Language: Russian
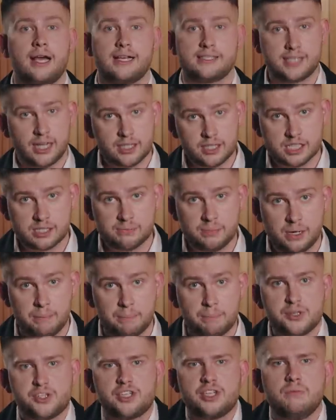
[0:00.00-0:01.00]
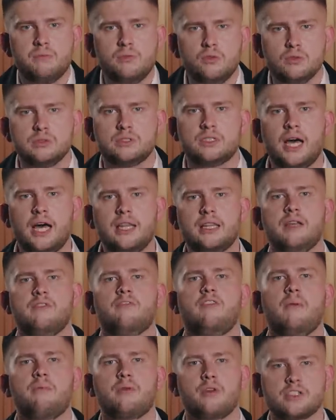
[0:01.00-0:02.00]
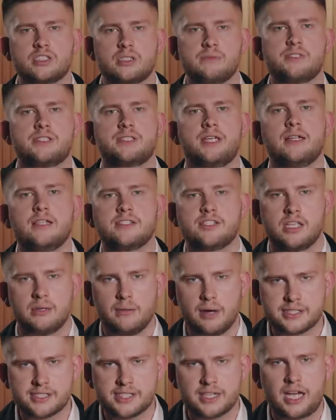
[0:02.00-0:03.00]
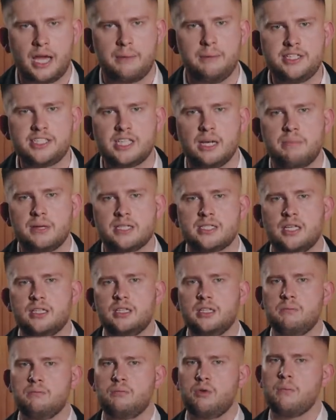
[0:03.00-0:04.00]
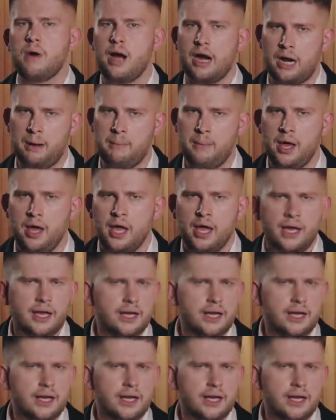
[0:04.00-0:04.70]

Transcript: Казалось бы, почему данным вопросом стала заниматься комиссия по ценным бумагам?